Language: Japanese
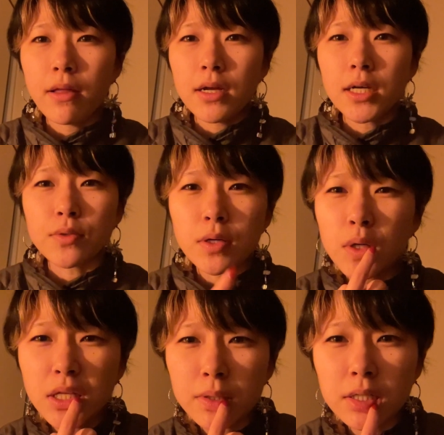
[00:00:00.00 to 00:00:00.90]
あとね、こ
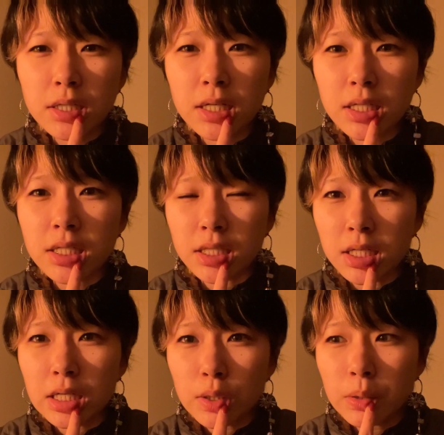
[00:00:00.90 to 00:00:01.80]
こには考えできて
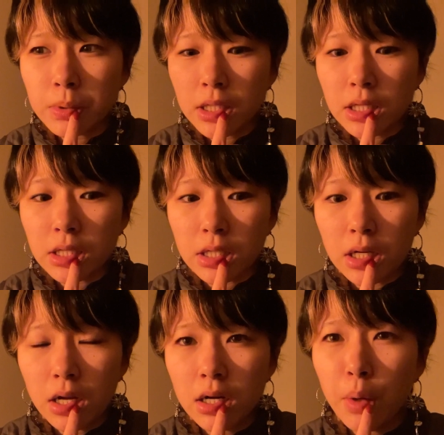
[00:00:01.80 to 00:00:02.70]
て、これもね、なんだっけな、
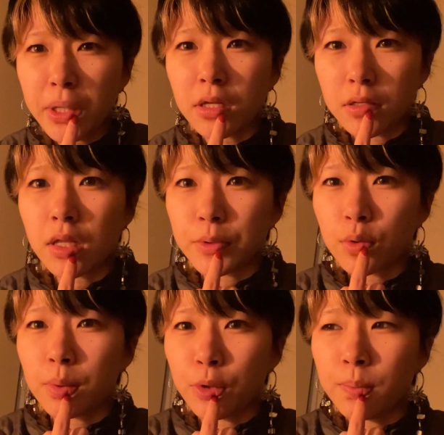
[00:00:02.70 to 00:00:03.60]
ラーメンなんだよね、多分
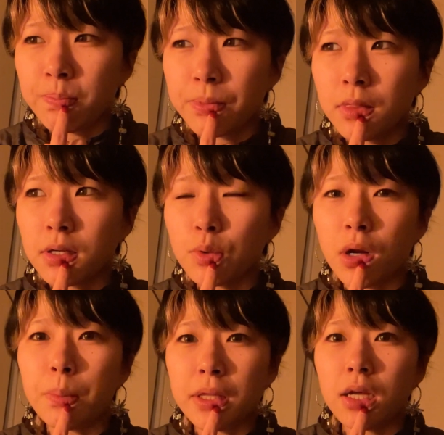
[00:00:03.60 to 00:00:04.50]
これも。なんか1個
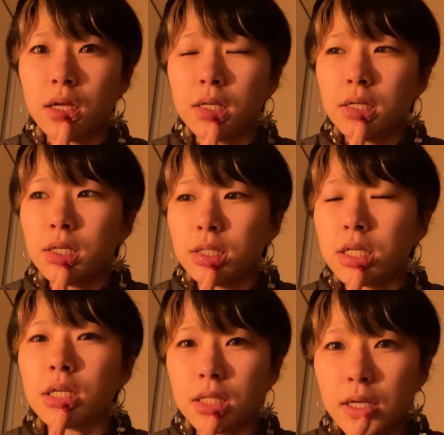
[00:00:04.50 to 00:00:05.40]
ラーメンで、で
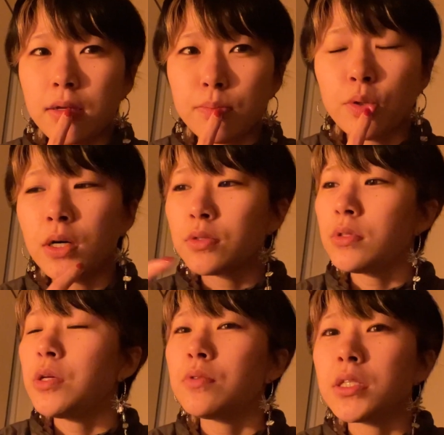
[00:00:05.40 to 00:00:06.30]
きちゃって、もう遊ん
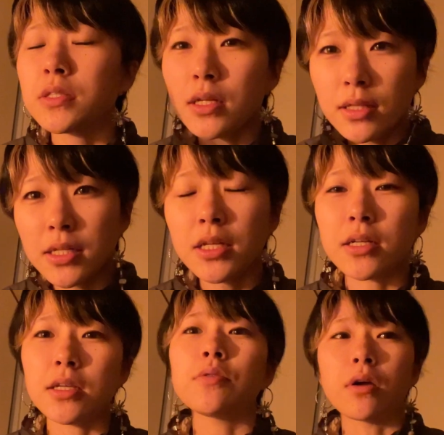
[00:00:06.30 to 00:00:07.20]
だ翌日絶対何か
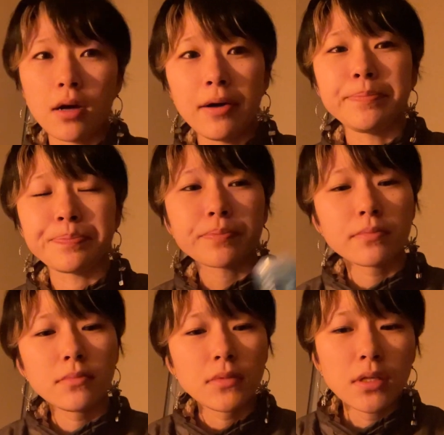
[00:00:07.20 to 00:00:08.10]
できるから、
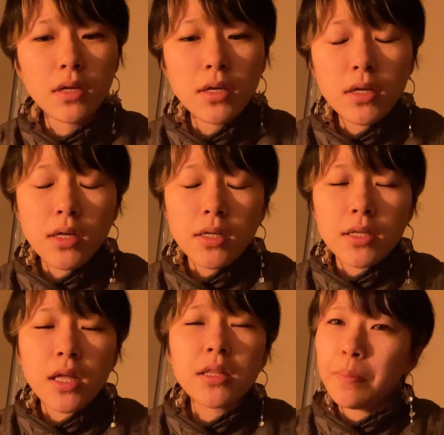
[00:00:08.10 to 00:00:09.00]

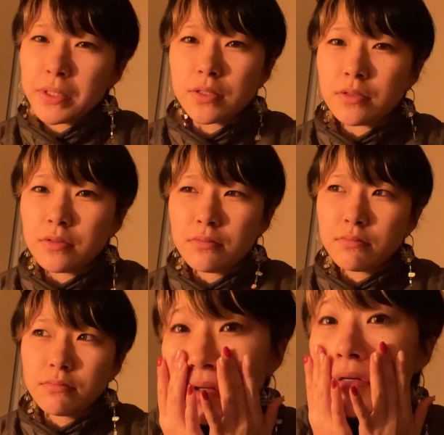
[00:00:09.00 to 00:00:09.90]
悩んでます。
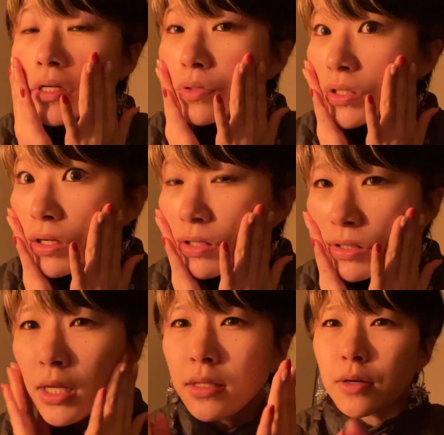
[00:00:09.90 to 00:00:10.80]
あとさ、なん
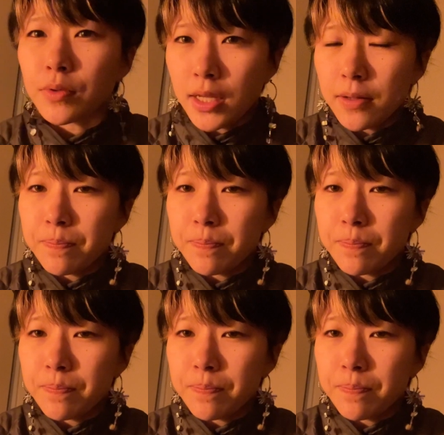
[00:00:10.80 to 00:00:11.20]
だろうね。